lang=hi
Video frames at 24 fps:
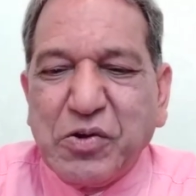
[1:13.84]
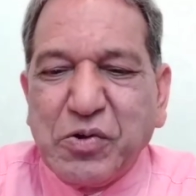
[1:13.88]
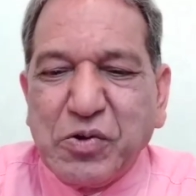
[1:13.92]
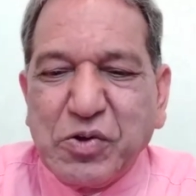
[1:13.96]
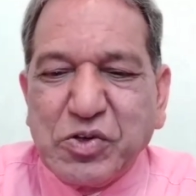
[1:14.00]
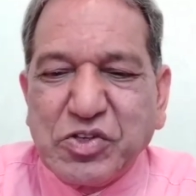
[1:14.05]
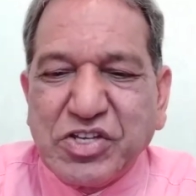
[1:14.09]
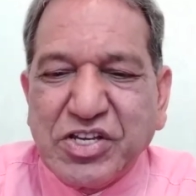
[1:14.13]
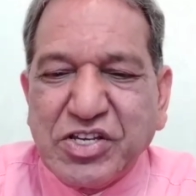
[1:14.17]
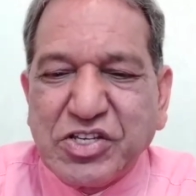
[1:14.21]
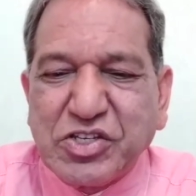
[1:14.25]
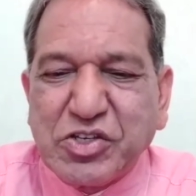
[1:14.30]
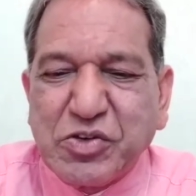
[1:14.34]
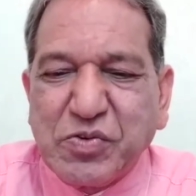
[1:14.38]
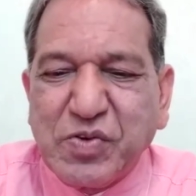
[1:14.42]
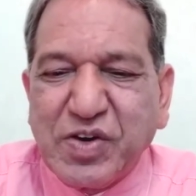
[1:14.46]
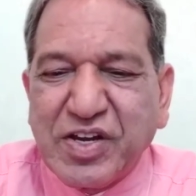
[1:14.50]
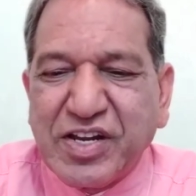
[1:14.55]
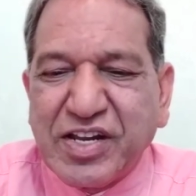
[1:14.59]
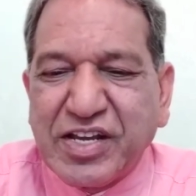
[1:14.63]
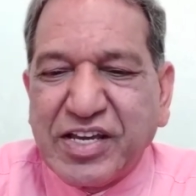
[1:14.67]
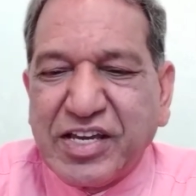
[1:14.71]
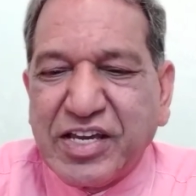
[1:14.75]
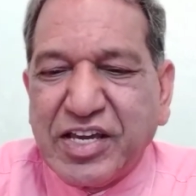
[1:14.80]
उसी
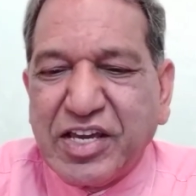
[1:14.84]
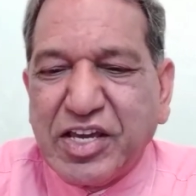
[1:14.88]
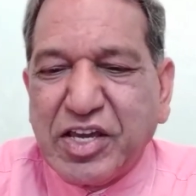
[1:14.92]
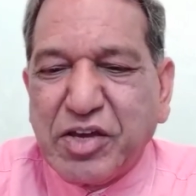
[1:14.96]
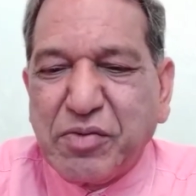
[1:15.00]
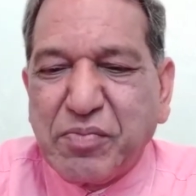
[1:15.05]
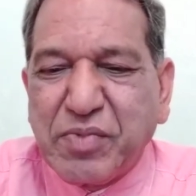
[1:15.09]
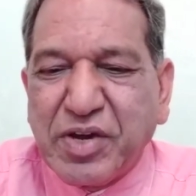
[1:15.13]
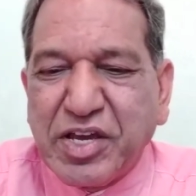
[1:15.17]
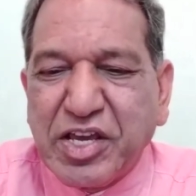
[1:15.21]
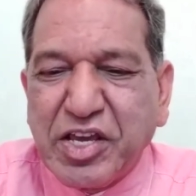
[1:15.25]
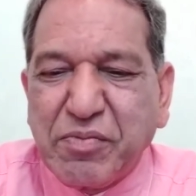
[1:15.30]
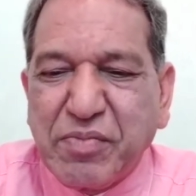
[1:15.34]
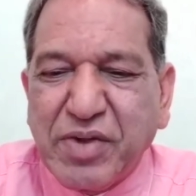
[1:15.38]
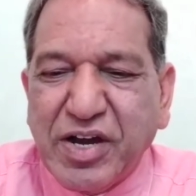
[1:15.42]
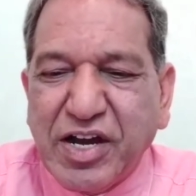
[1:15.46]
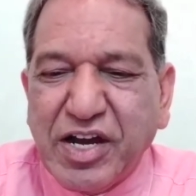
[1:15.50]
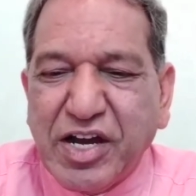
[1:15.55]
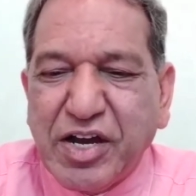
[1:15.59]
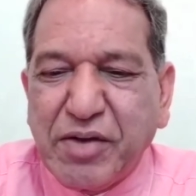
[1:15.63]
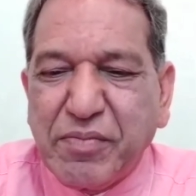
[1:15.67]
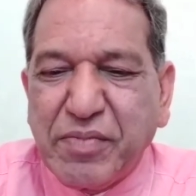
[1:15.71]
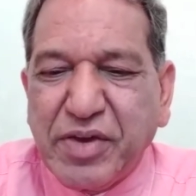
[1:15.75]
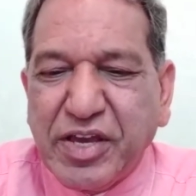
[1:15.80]
स्वर की महिमा
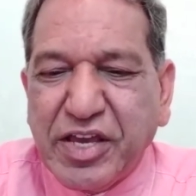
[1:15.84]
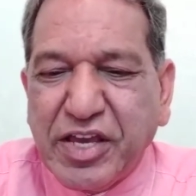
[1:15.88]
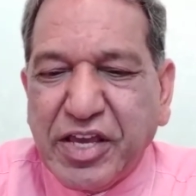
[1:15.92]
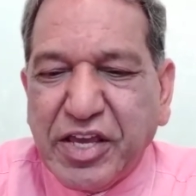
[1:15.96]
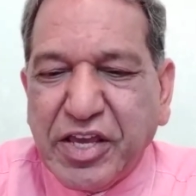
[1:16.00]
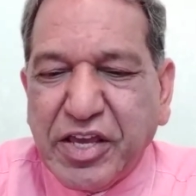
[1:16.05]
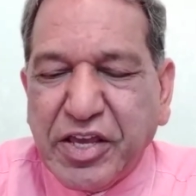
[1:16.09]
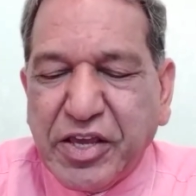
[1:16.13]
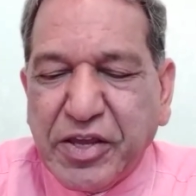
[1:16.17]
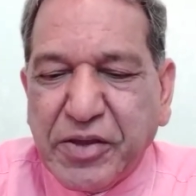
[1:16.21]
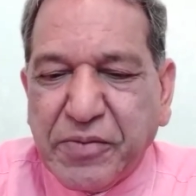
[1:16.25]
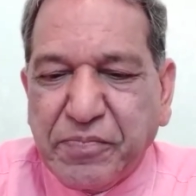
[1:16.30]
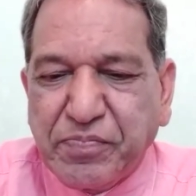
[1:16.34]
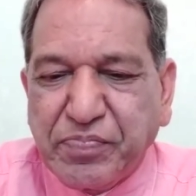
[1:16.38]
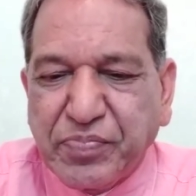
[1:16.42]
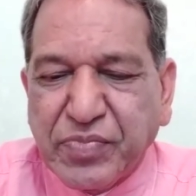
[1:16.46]
में